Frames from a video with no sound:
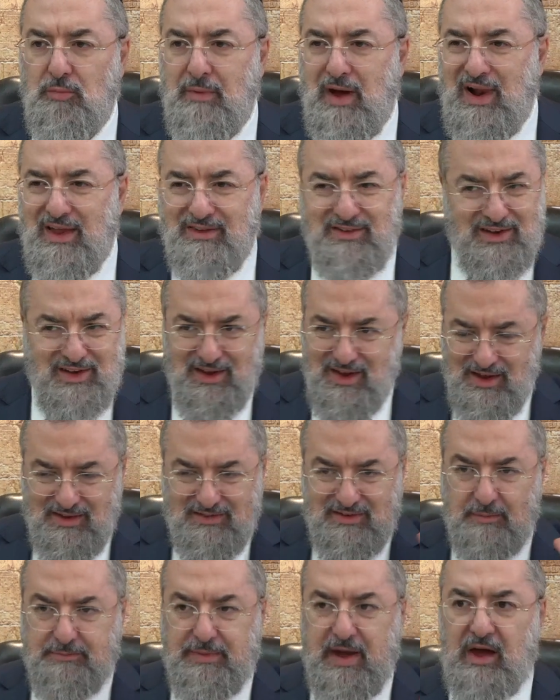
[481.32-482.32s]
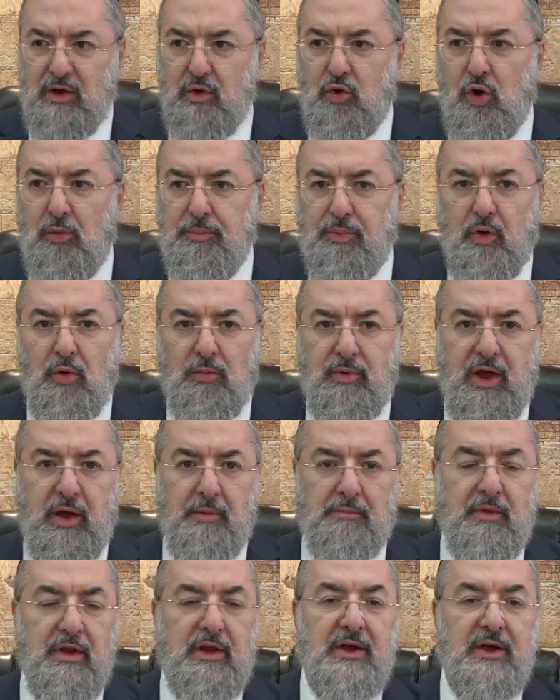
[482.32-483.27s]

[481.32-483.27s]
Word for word: maladie. Ce n'est pas un gros problème.